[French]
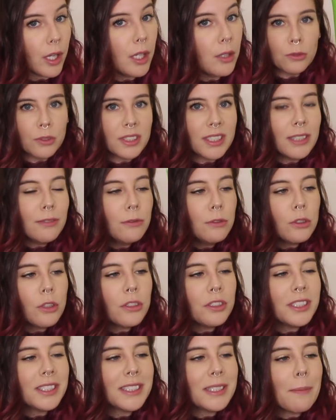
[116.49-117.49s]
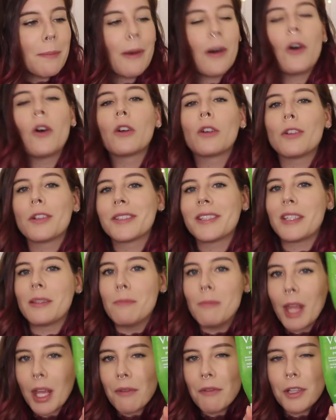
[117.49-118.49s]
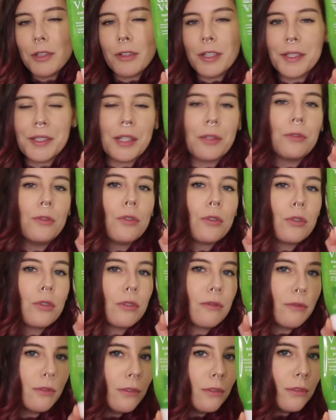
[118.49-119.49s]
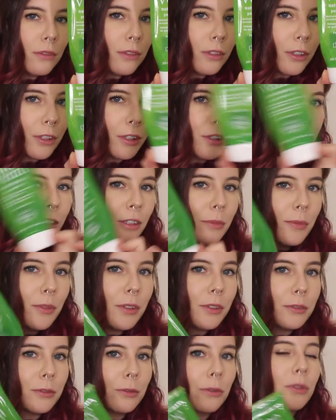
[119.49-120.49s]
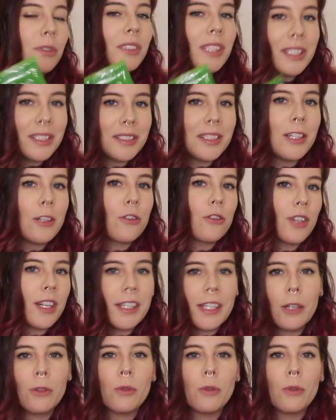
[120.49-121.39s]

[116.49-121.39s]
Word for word: donc si vous ne connaissez pas encore cette merveille de la nature, je vous recommande de tester le gel